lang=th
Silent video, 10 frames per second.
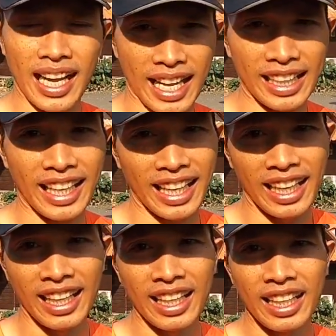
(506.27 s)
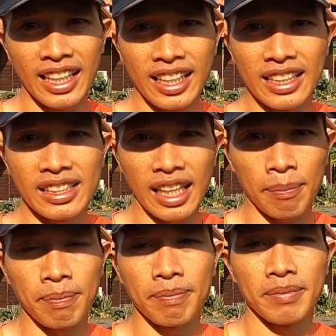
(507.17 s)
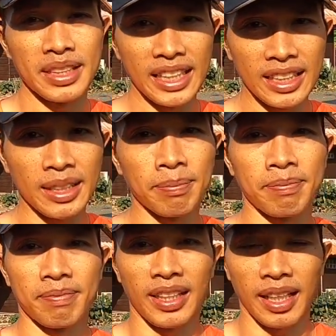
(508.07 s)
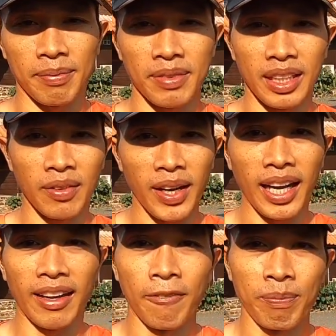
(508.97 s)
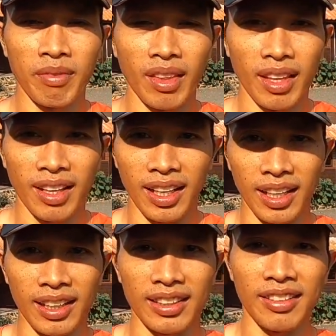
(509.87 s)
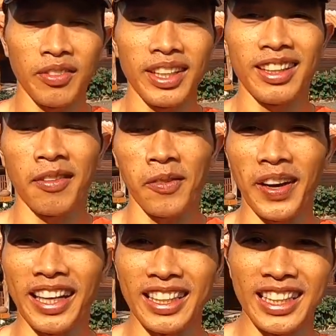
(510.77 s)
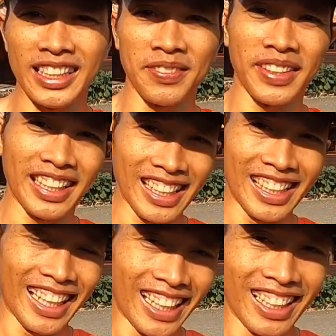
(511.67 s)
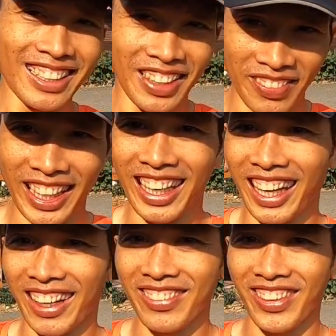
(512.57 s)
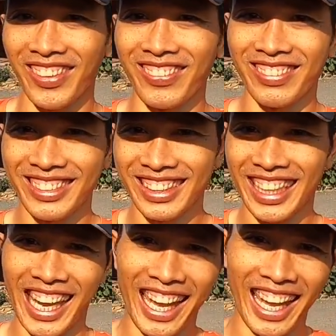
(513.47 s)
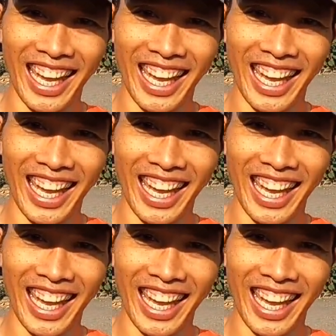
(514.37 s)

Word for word: 5K สับ 20นะครับหรือว่าวิ่งต่ำกว่า 20 นาทีนั้นสำเร็จนะครับผม เย่